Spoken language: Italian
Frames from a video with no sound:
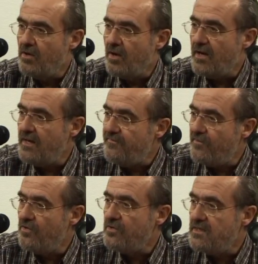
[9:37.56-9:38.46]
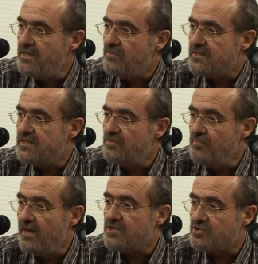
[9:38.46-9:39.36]
Allora, le fonti di questi
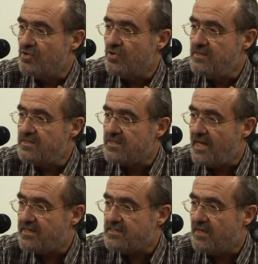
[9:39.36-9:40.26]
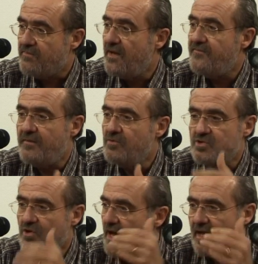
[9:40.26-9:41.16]
numeri sono gli stessi, è il
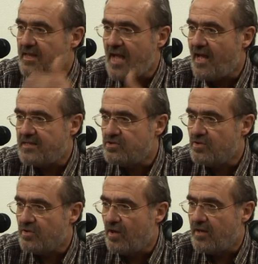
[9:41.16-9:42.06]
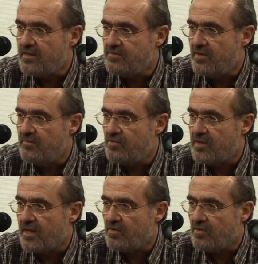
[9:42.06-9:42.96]
famoso cartaceo no? che ci viene
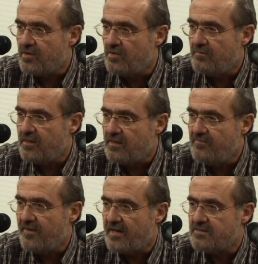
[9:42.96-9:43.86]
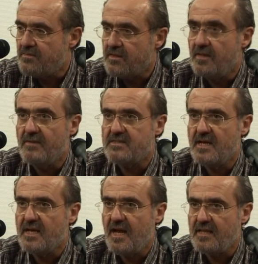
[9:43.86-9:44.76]
buttato continuamente in faccia per dire ma c'è
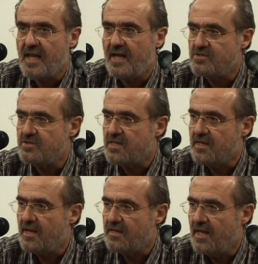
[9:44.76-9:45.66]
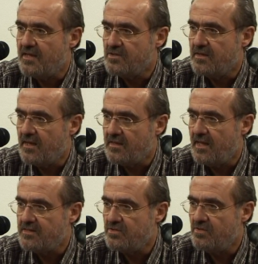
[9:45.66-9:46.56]
il cartaceo, c'è il cartaceo, il
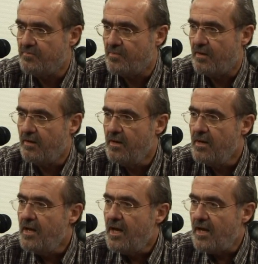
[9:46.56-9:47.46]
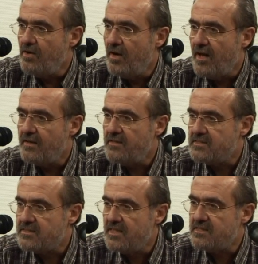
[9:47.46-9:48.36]
cartaceo non può. Allora,
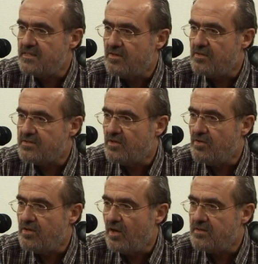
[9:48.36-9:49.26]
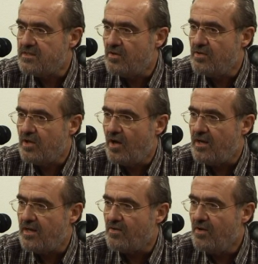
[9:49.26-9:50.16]
se si, si, contro si
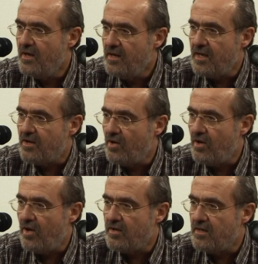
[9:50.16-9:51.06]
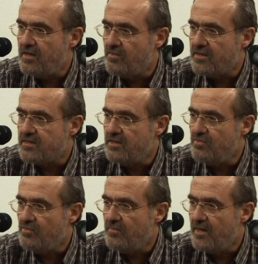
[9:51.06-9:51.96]
controllano le colonne di questi
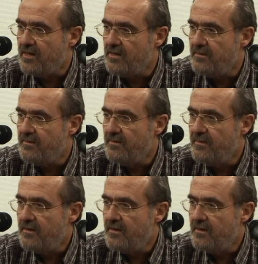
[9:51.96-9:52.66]
numeri,